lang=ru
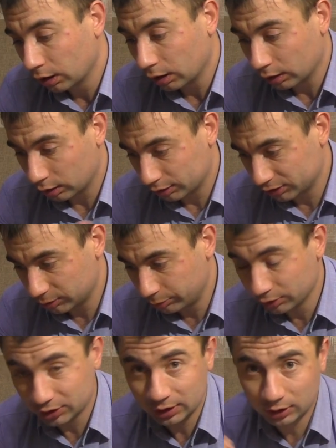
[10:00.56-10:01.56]
А
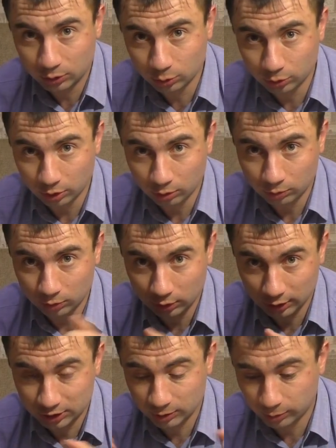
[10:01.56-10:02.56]
расцепил, кстати, утром.
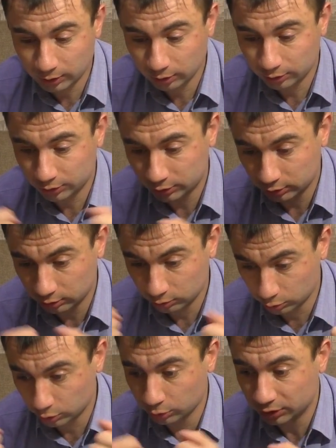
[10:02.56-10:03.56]
Расцеплялось,
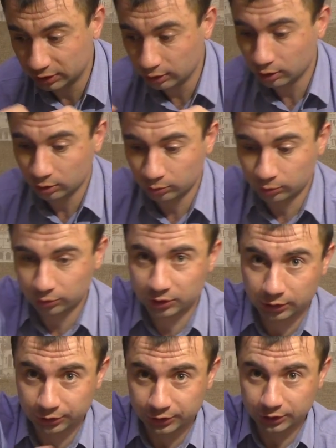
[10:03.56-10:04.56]
ну, с усилием,
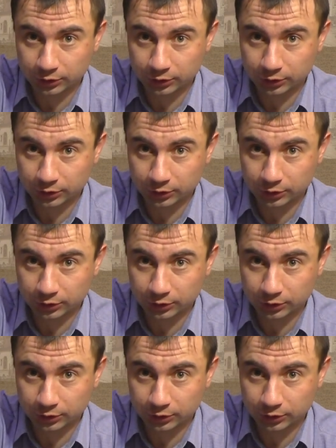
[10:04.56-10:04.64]
взял за